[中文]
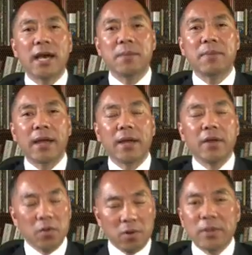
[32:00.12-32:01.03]
的安排，
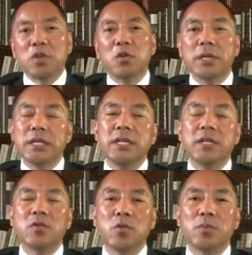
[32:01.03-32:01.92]
我们都会
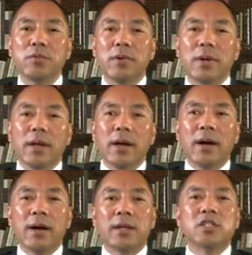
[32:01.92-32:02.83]
一一公布。
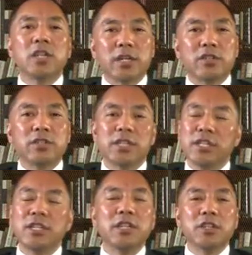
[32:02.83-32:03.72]
呃，这个事情
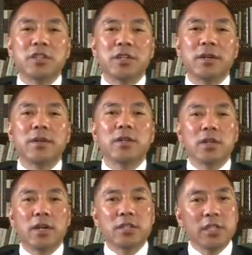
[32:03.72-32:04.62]
一定是。
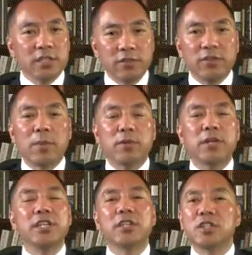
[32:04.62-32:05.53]
呃，这个新闻发布
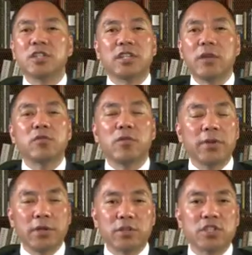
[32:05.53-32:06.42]
会一定是前所
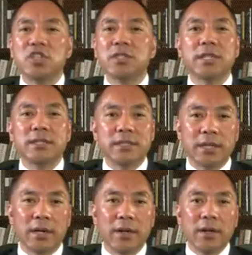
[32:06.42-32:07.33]
未有、世界级
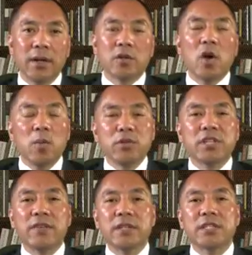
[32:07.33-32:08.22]
的。到目
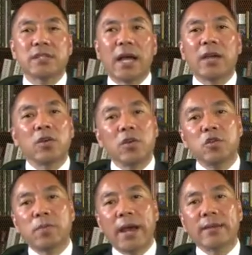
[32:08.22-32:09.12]
前为止，大概有
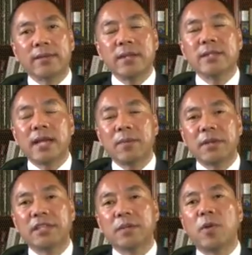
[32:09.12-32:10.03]
六百三十家
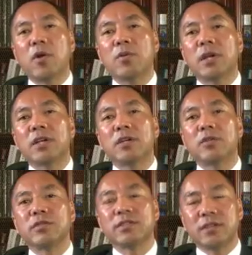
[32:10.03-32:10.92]
媒体，包括了各
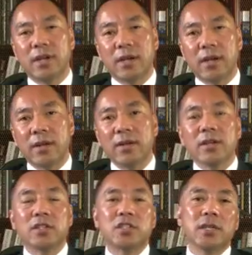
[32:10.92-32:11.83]
种呃
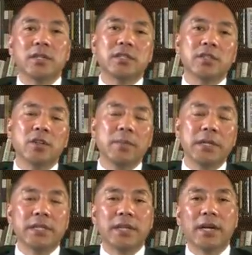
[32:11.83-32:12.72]
社社交
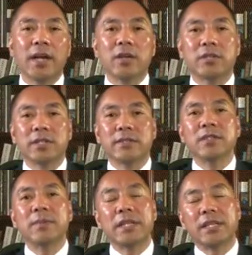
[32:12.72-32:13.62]
媒体，还有这个
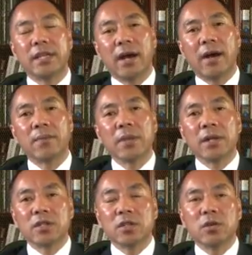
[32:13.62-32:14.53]
自媒体啊，
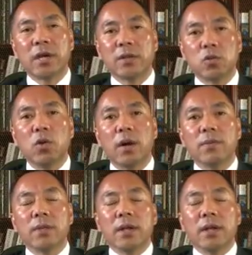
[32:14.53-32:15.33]
这都很多。